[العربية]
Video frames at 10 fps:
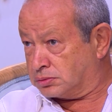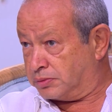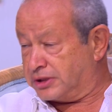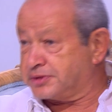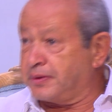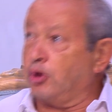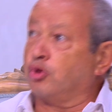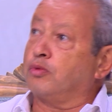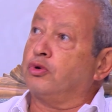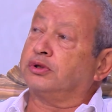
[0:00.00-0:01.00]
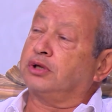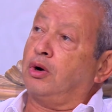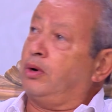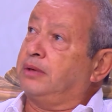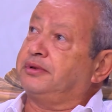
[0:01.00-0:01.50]
بالنسبه له الجمهور ده
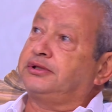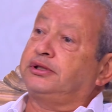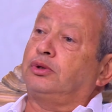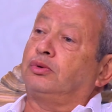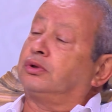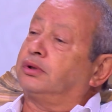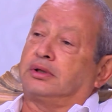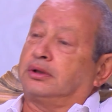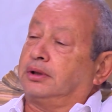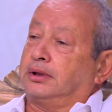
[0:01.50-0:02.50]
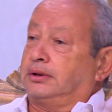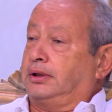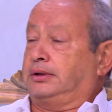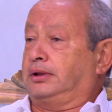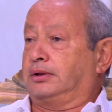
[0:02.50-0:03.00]
هو اللي بيديله
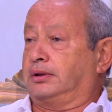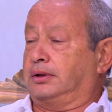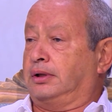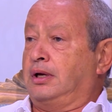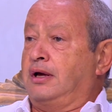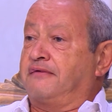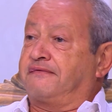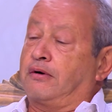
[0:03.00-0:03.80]
وهو موهبه ف...